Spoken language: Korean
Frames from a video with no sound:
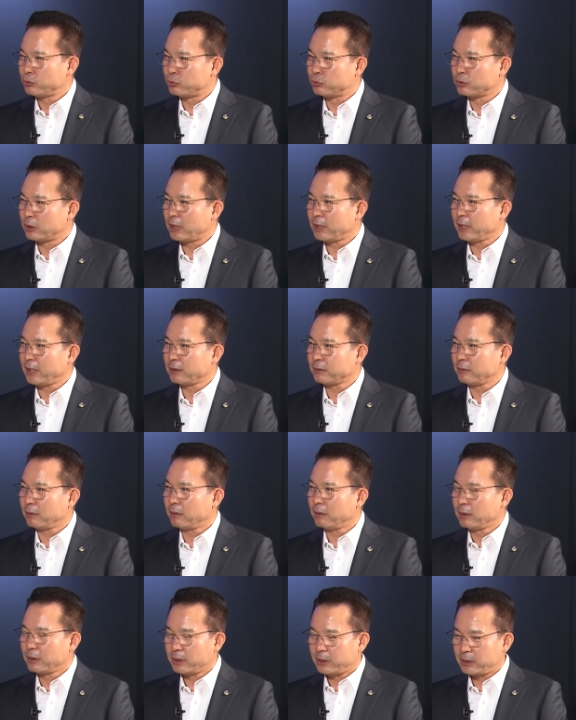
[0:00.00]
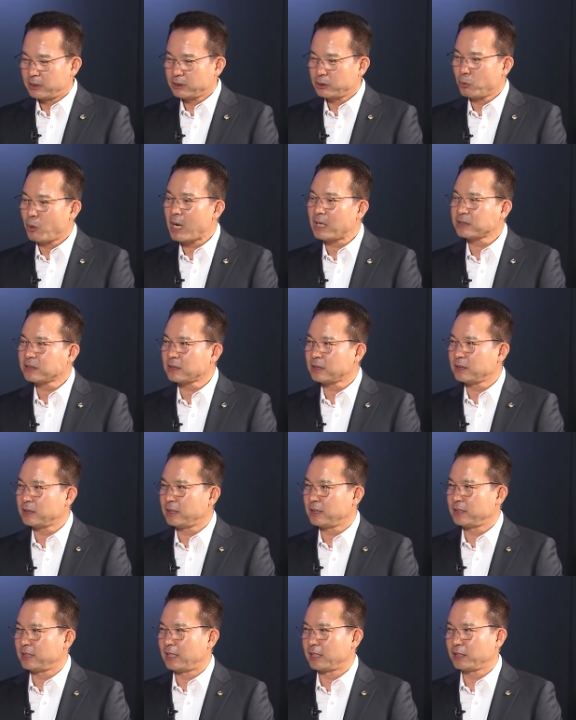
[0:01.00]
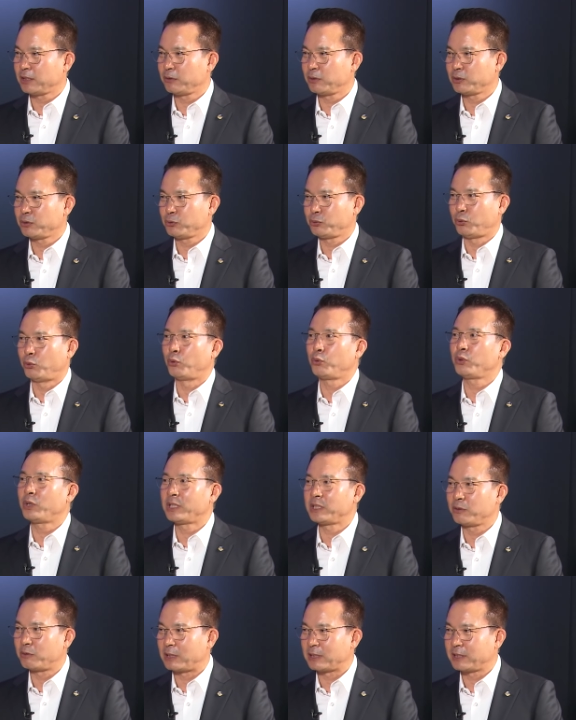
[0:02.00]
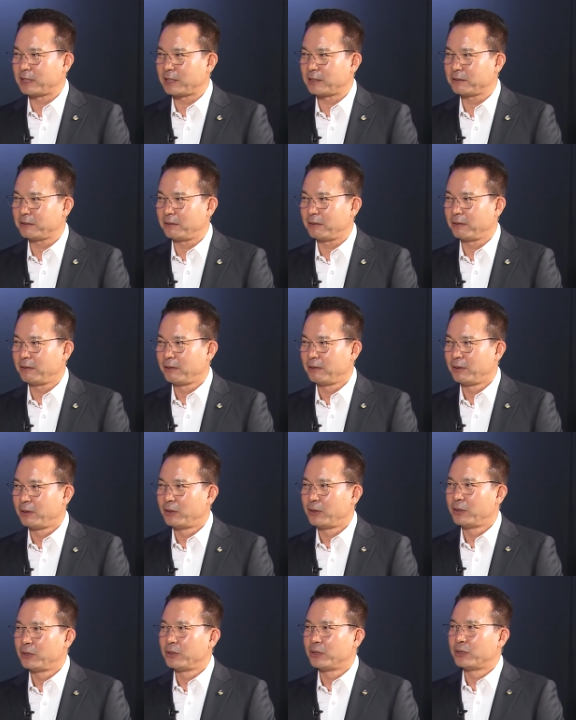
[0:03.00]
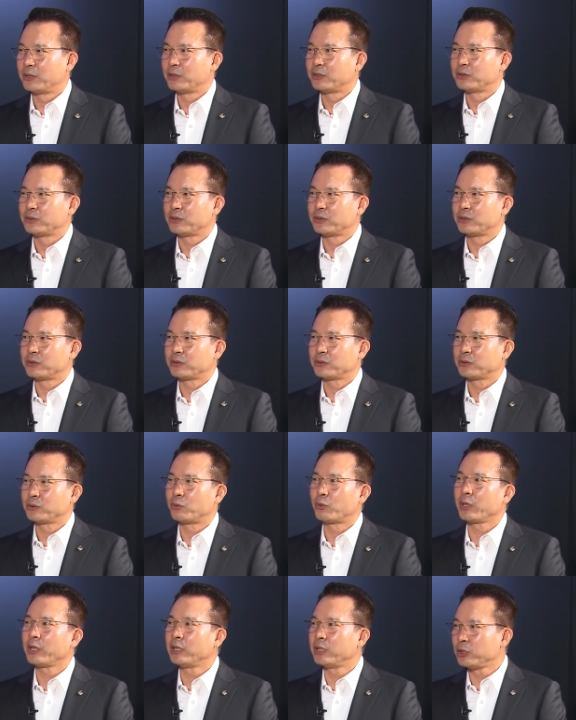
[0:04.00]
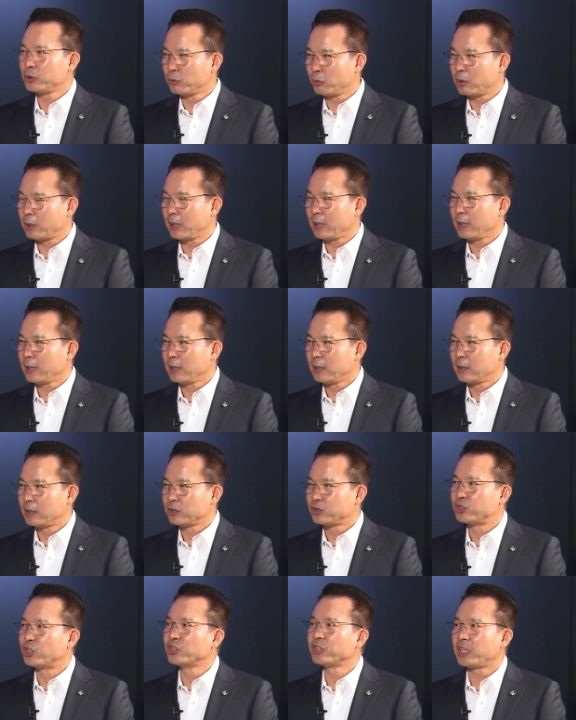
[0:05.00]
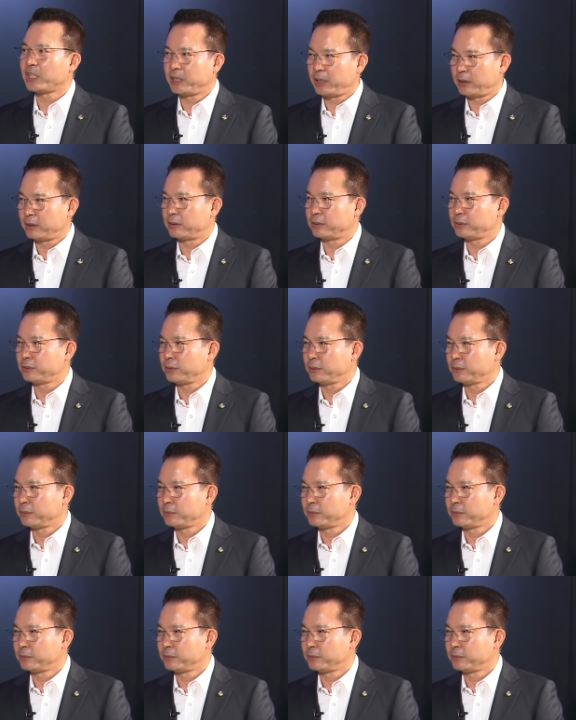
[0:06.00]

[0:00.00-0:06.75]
중간에서 이것이 확전이 되지 않기 위해서 조율하는 과정에서 음... 서로의 의도가 전달이 된 거죠.